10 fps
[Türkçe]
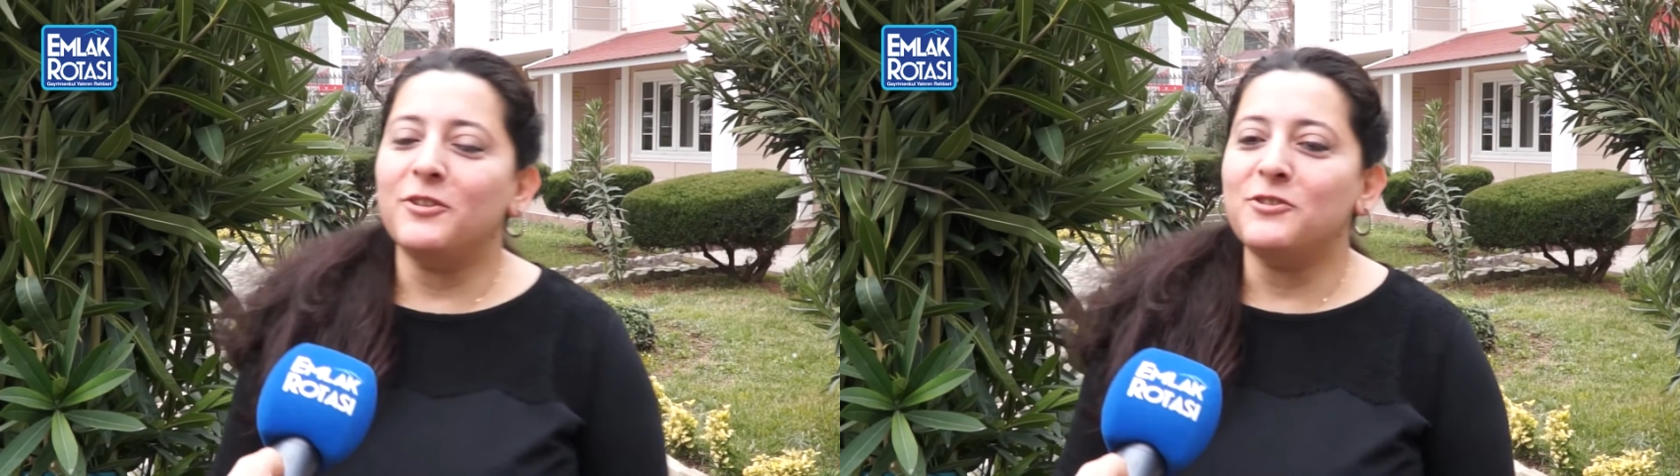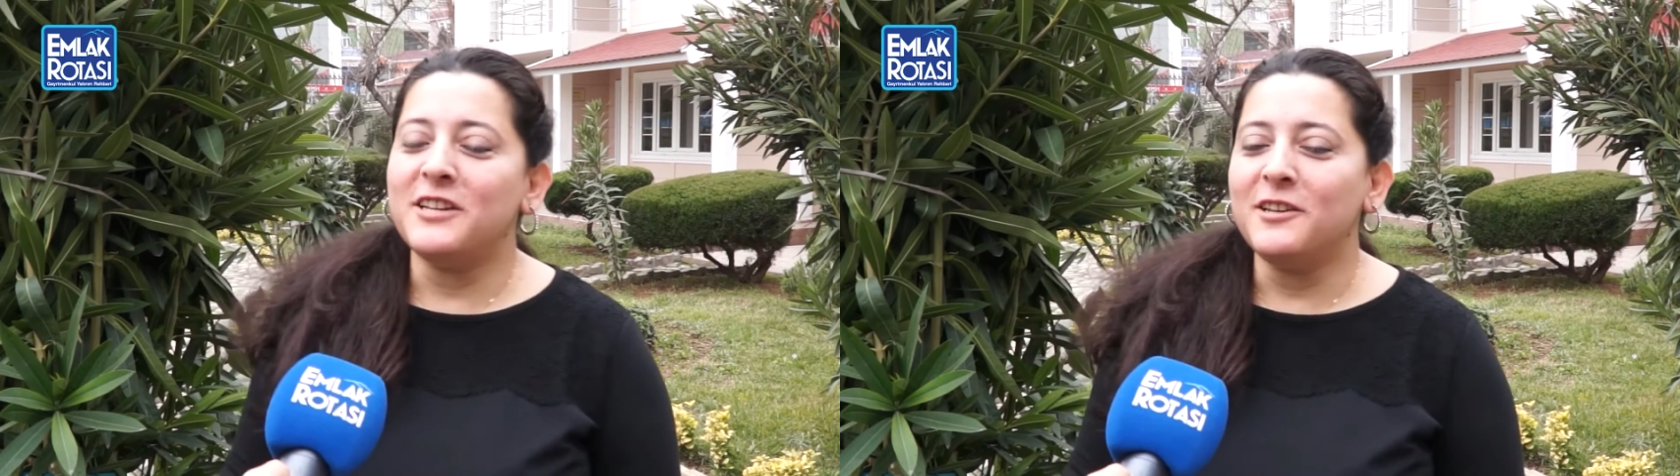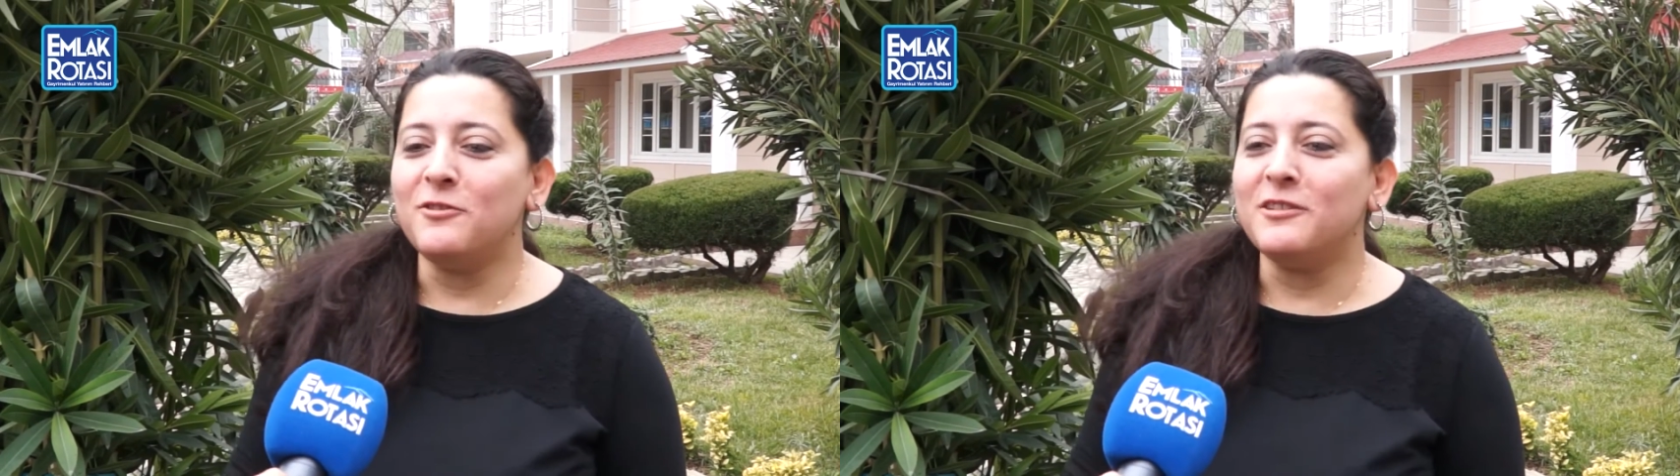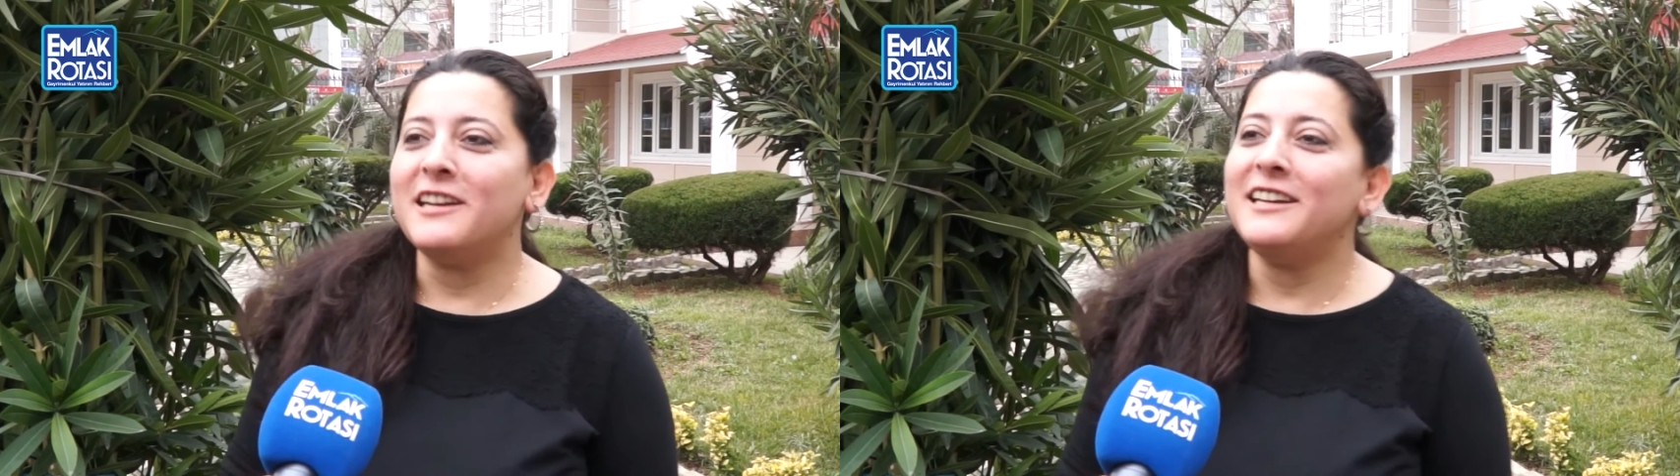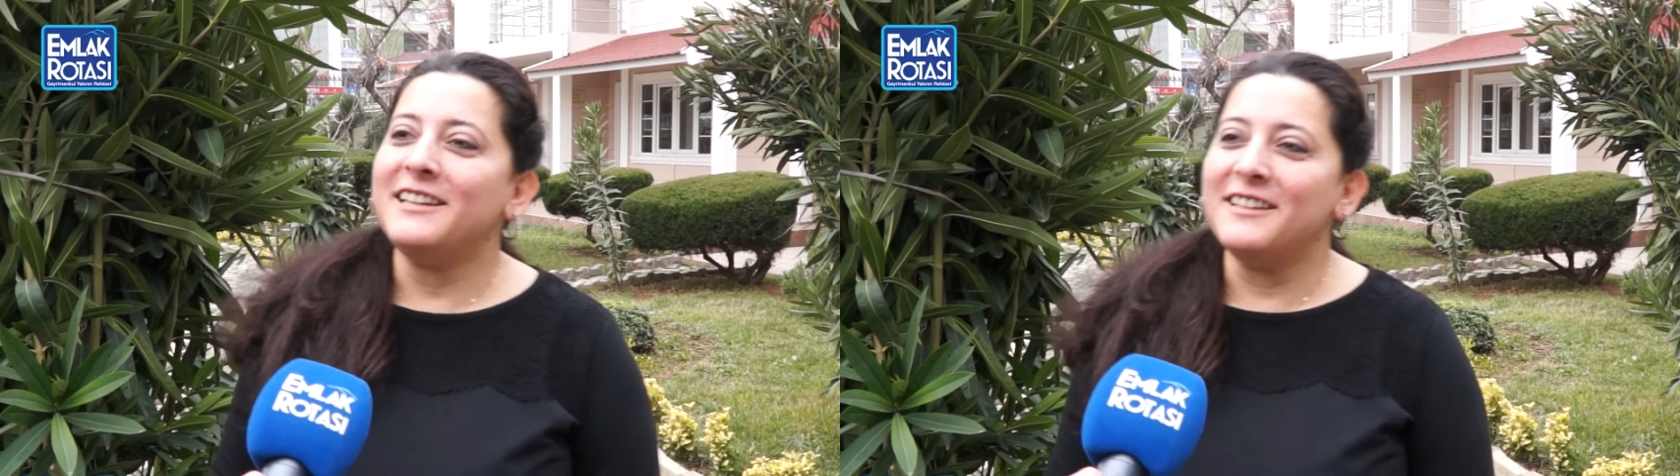öncelikli olarak
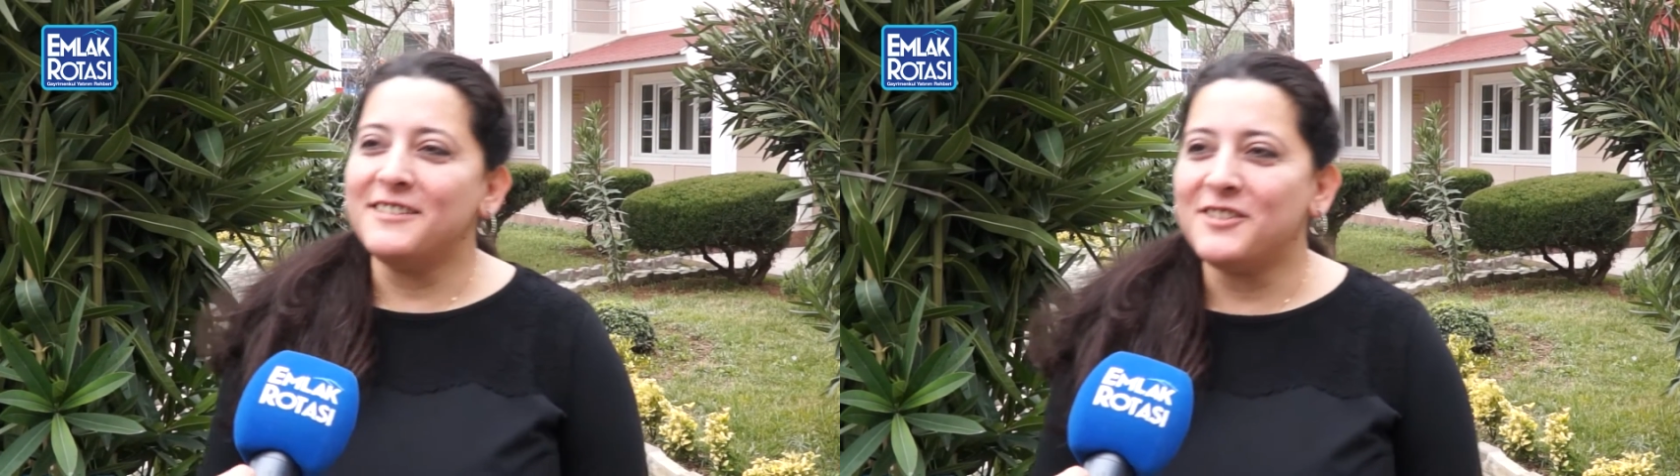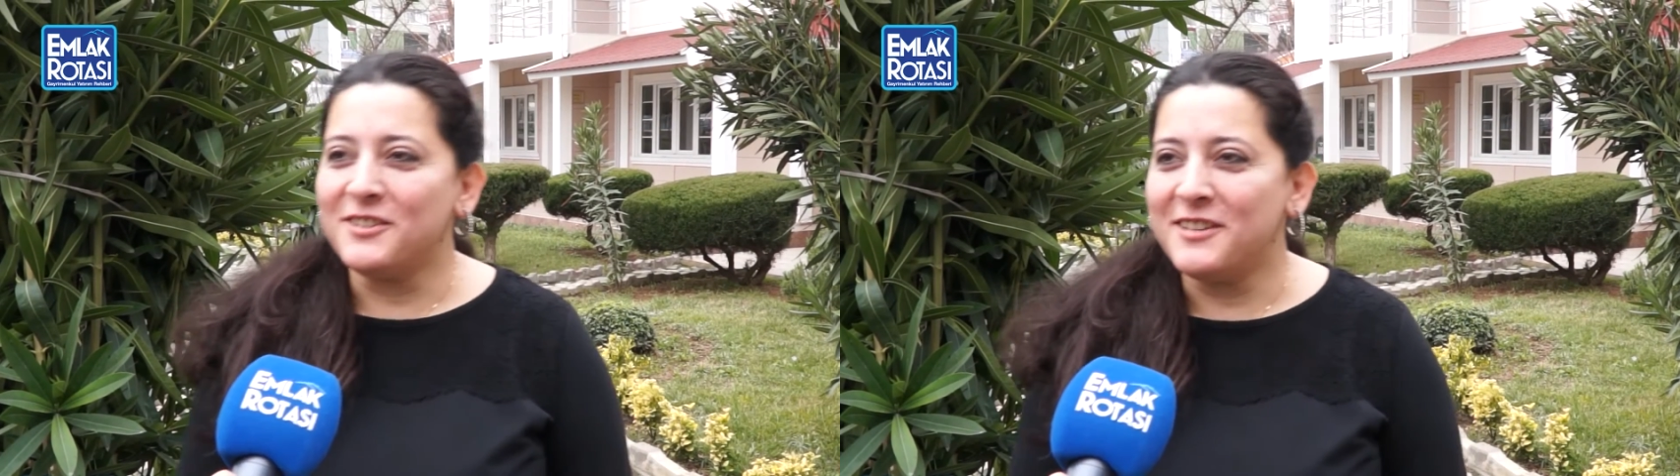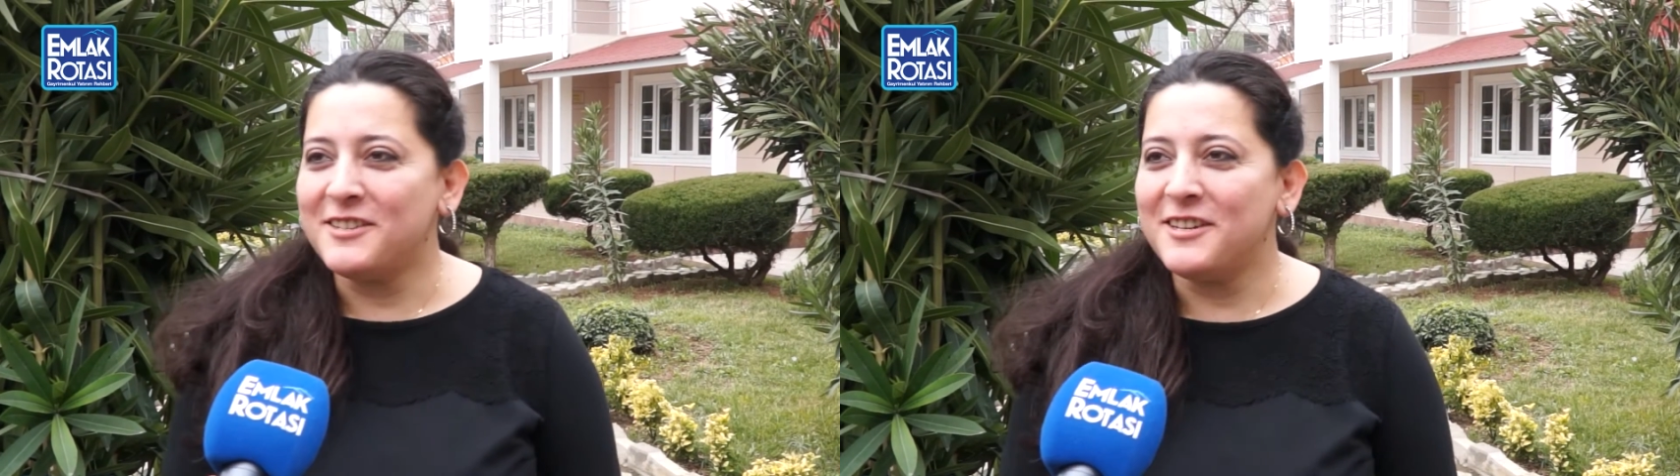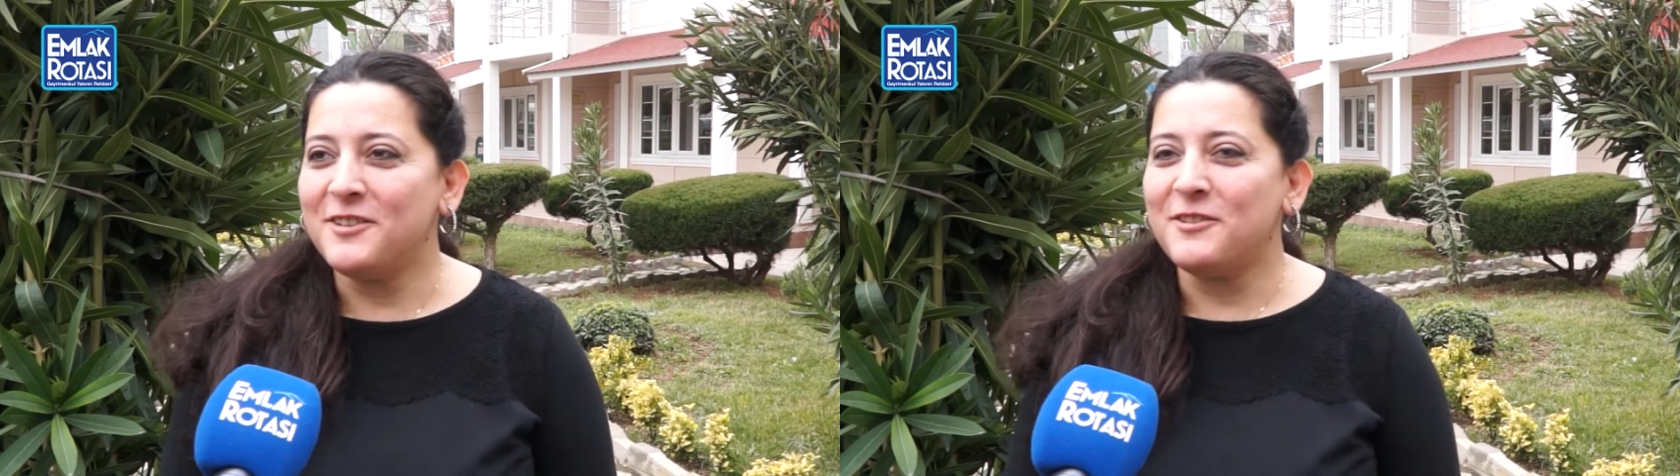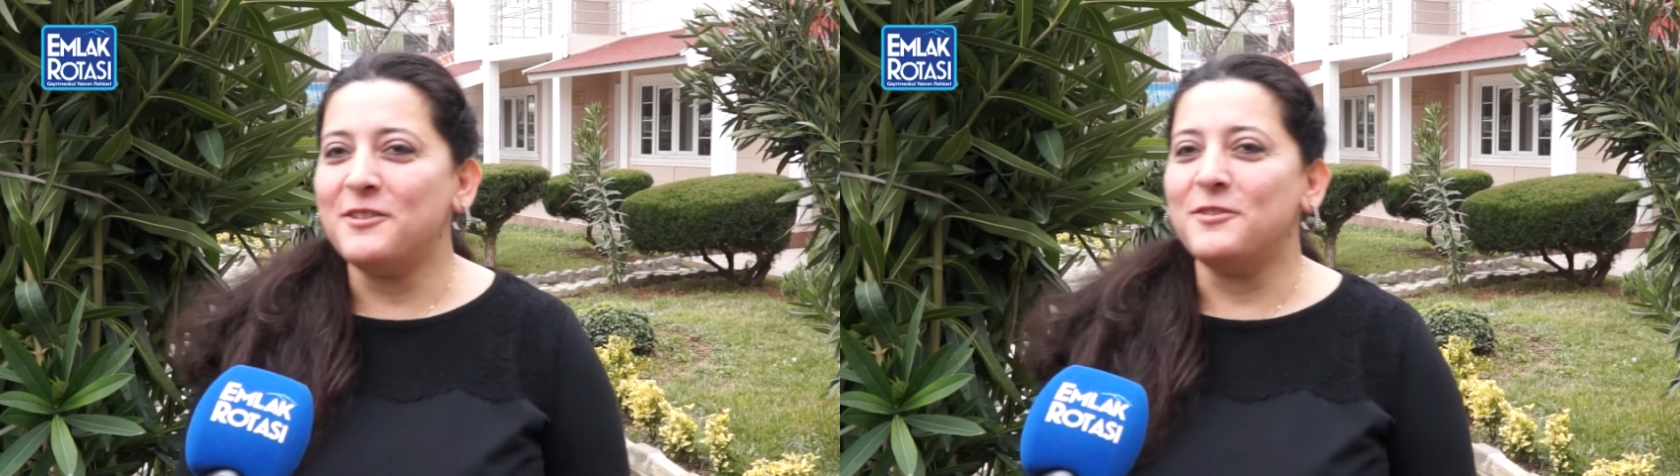ilginiz için
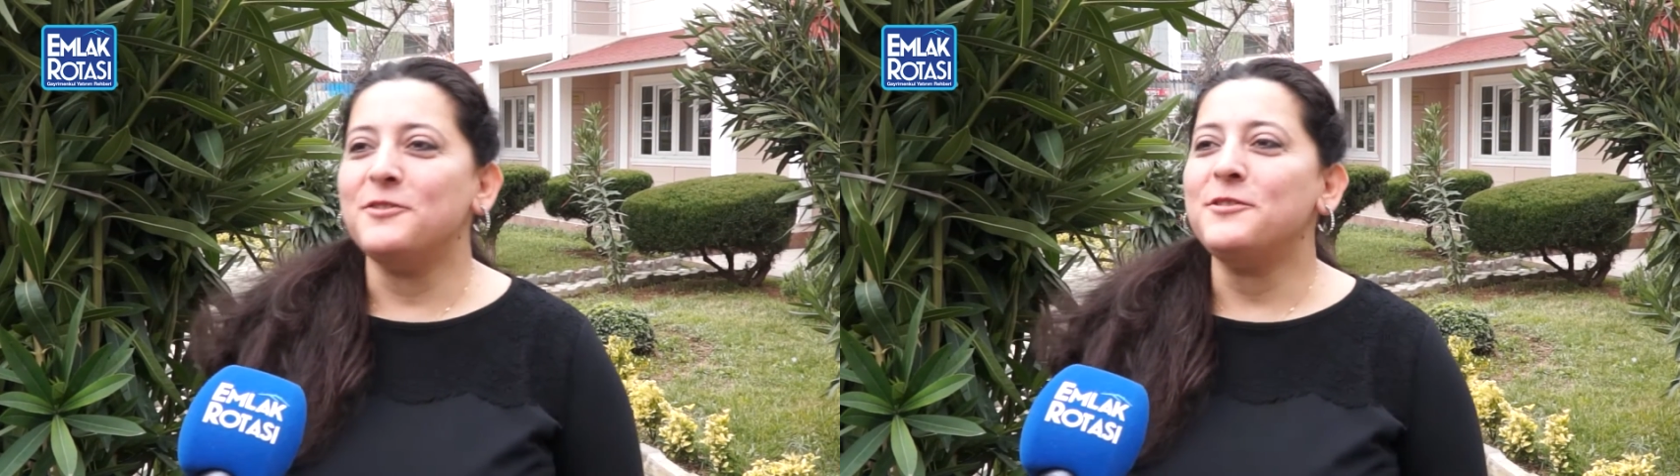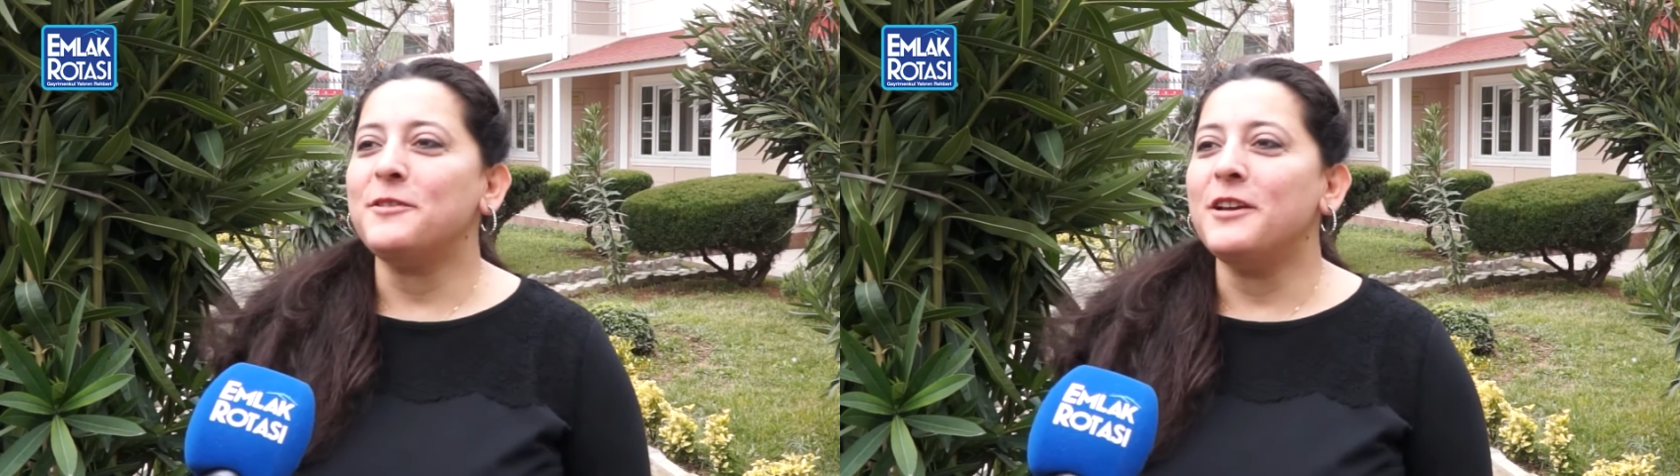teşekkür ediyoruz.